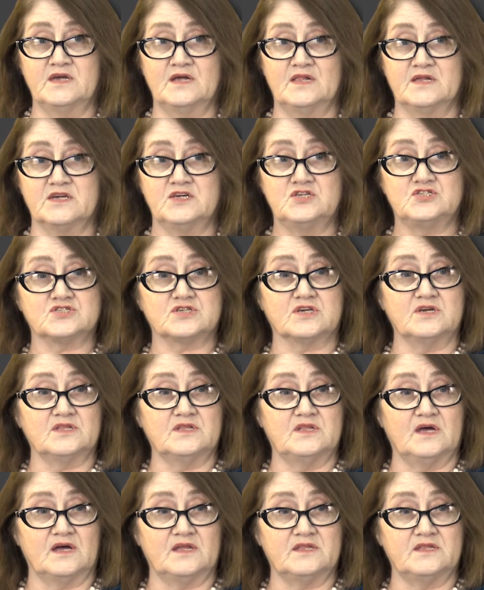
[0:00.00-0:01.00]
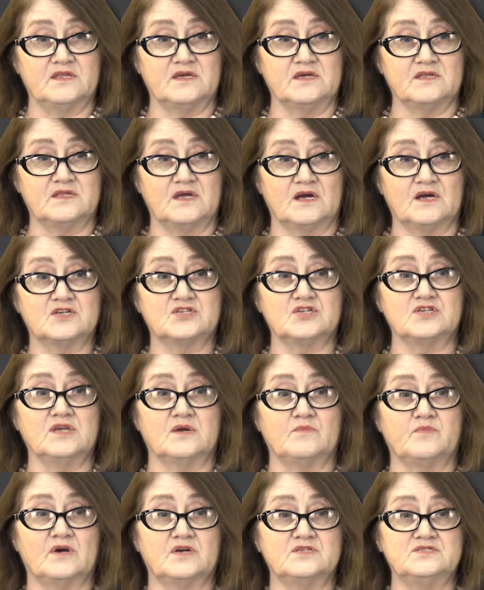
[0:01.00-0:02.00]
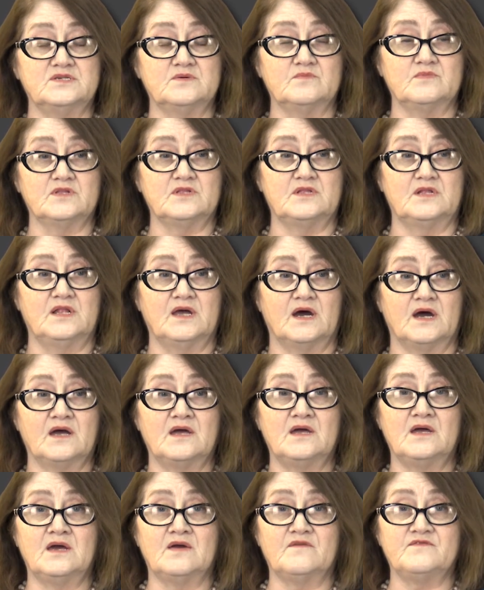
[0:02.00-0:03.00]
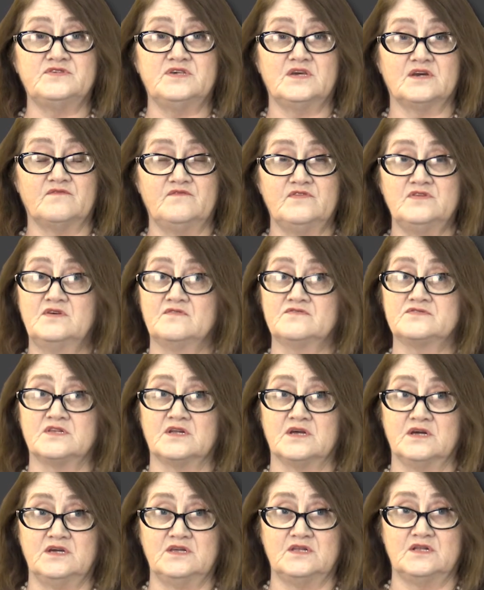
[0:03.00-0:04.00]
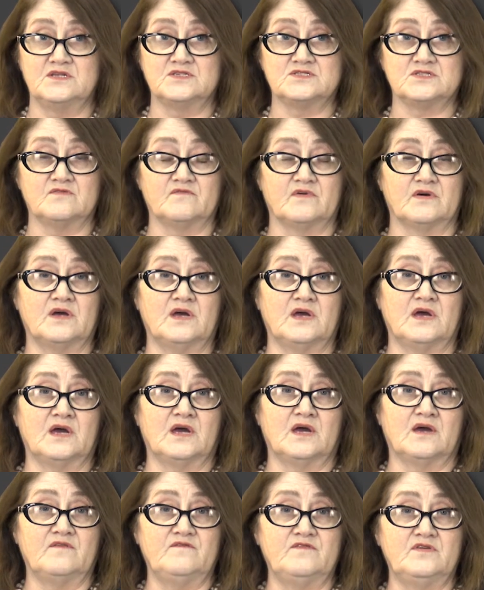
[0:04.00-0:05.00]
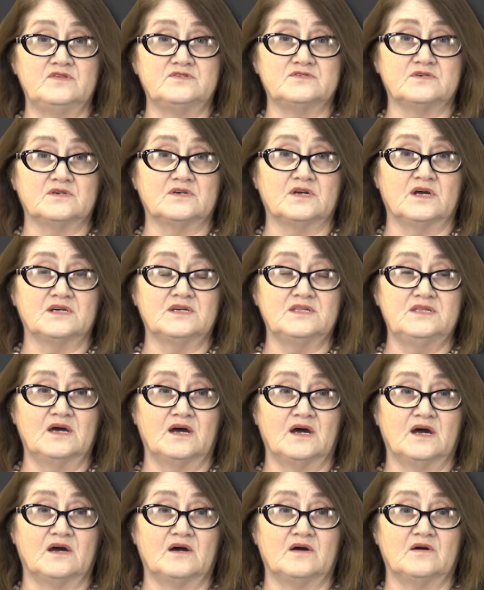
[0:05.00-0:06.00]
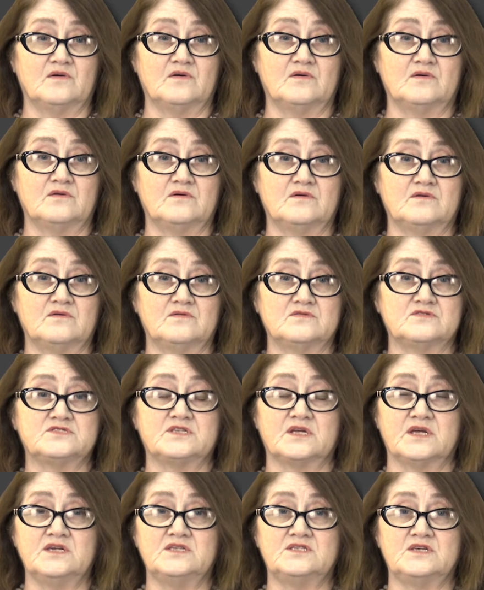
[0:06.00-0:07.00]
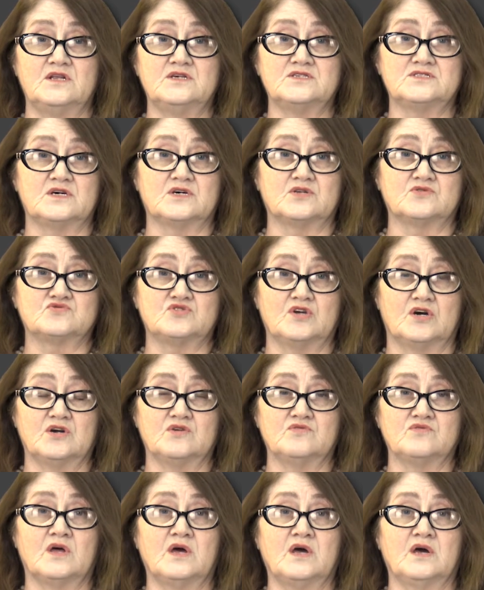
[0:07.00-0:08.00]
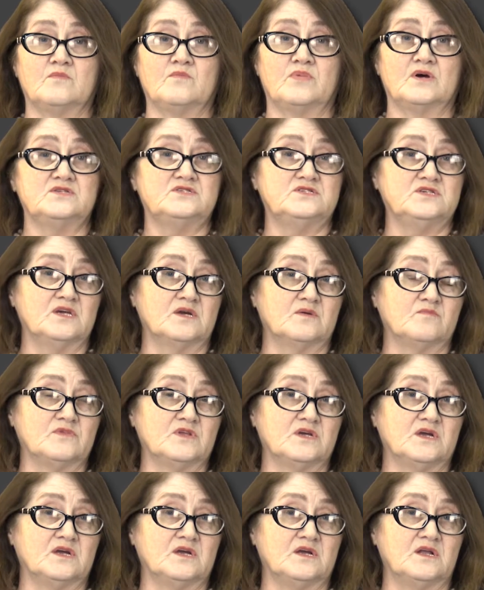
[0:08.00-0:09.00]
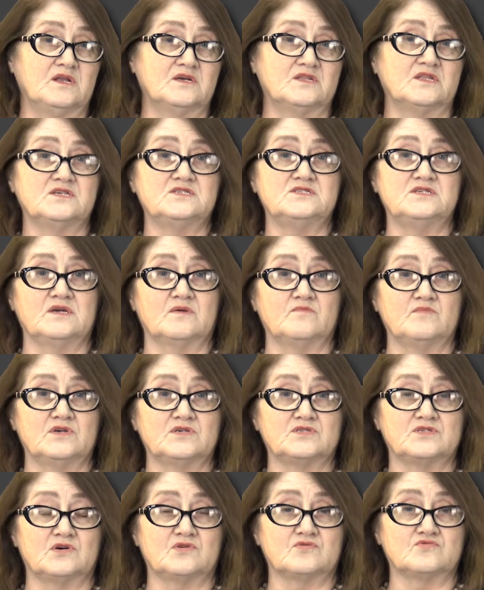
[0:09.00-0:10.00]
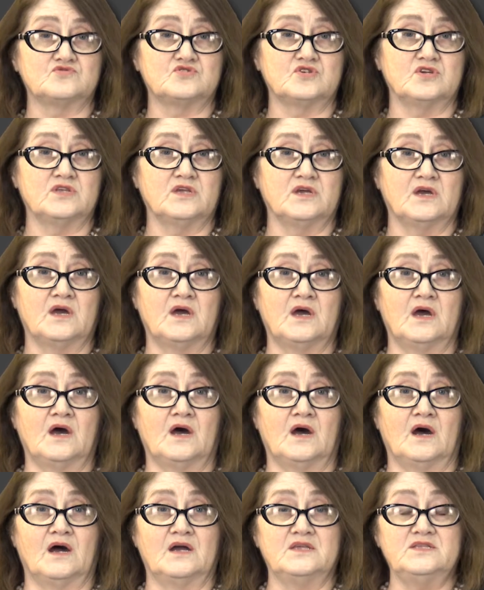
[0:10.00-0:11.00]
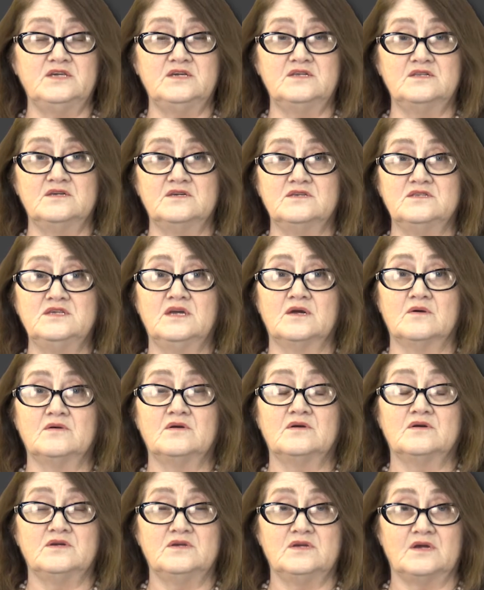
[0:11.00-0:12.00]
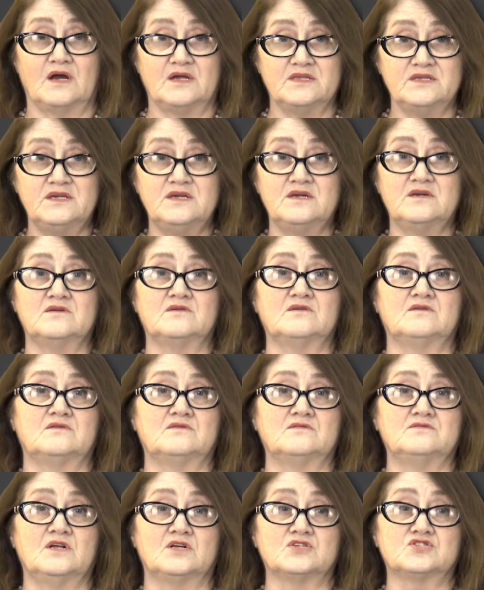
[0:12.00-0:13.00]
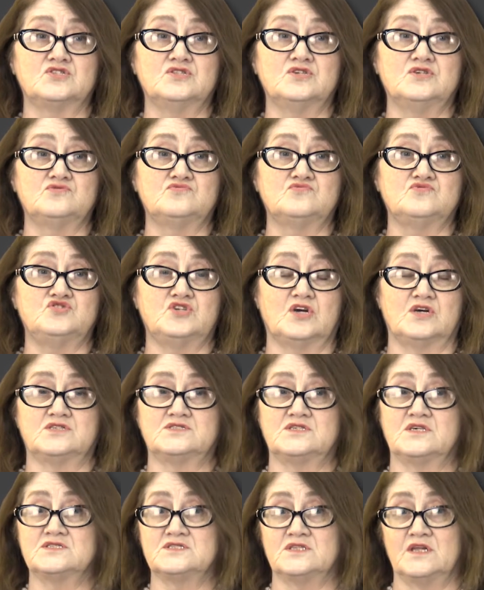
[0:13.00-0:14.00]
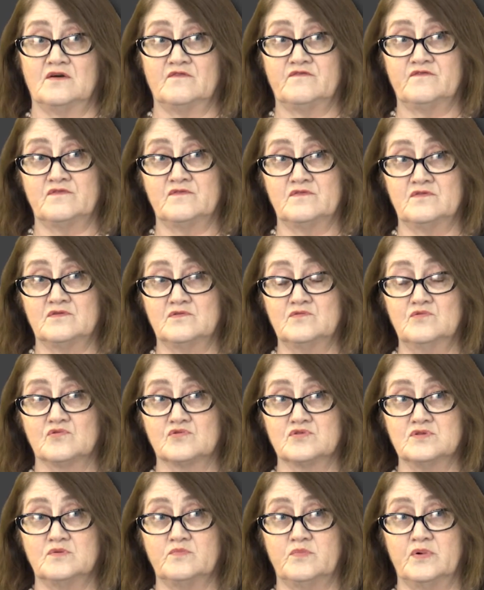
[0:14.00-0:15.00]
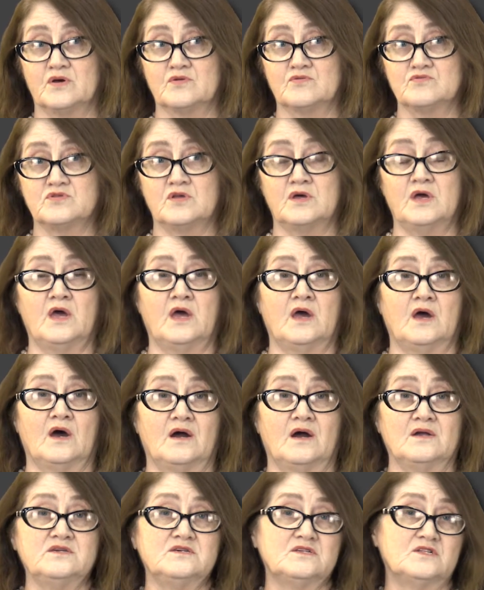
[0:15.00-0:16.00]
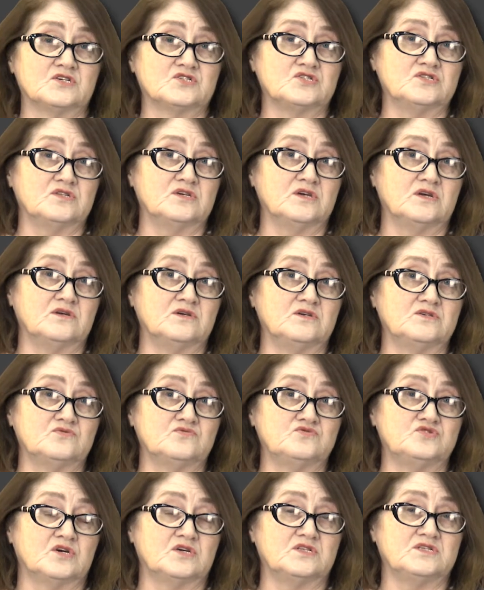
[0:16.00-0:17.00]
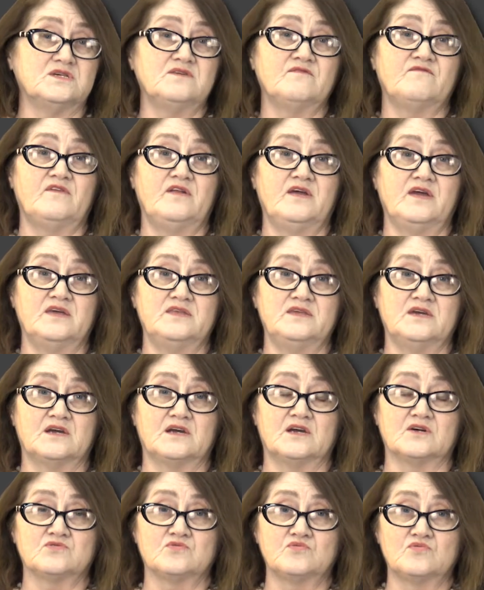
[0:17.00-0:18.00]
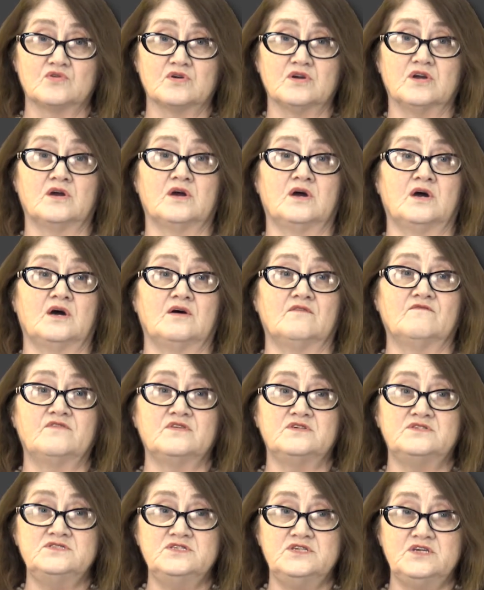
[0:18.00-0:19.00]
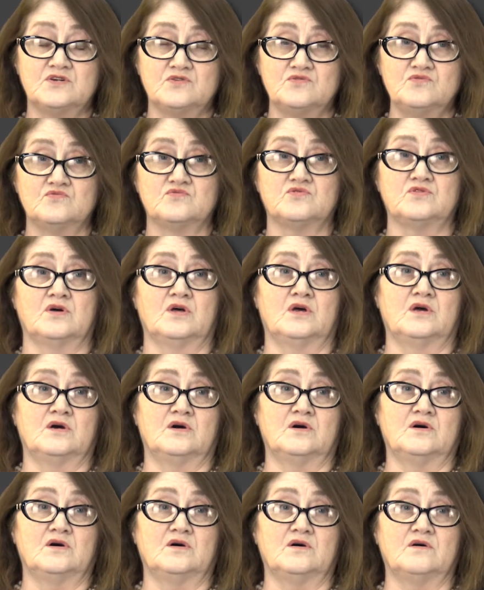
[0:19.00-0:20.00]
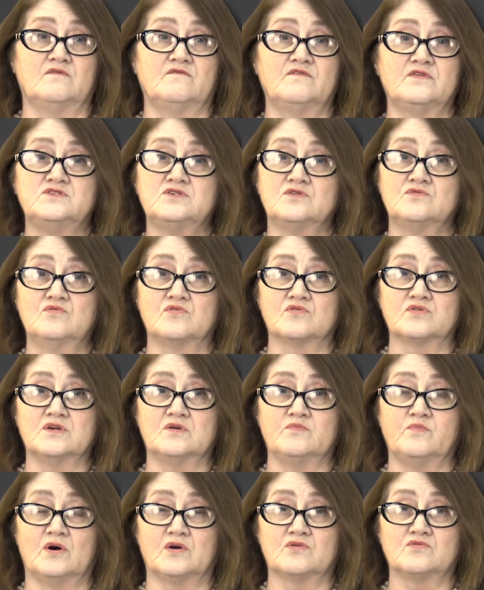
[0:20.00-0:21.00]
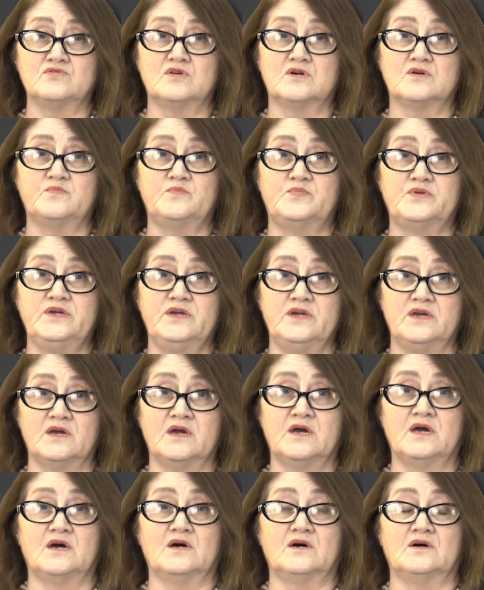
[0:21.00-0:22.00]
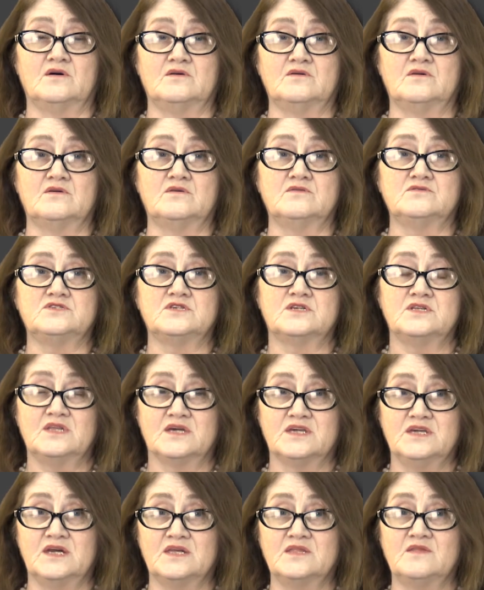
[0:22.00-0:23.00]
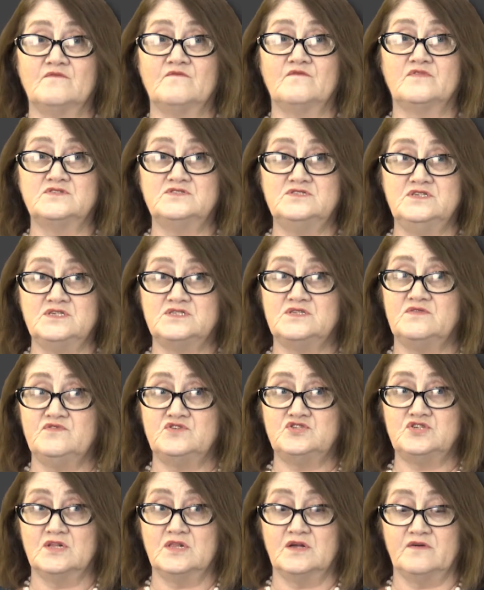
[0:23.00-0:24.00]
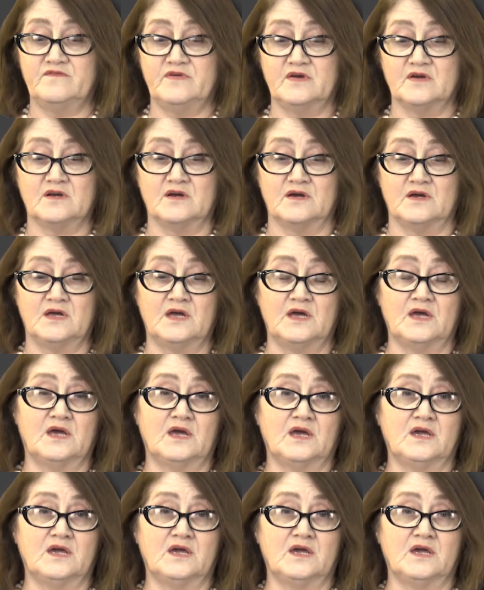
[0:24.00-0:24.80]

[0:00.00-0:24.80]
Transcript: геологические данные также необходимы для всех видов строительства. Ведь когда э, строители сооружают подземные или наземные сооружения, они, не, э, они э, должны изучать состав горных пород. Они должны изучать явления, которые возникнут э, в этих горных породах при э, техногенном воздействии человека.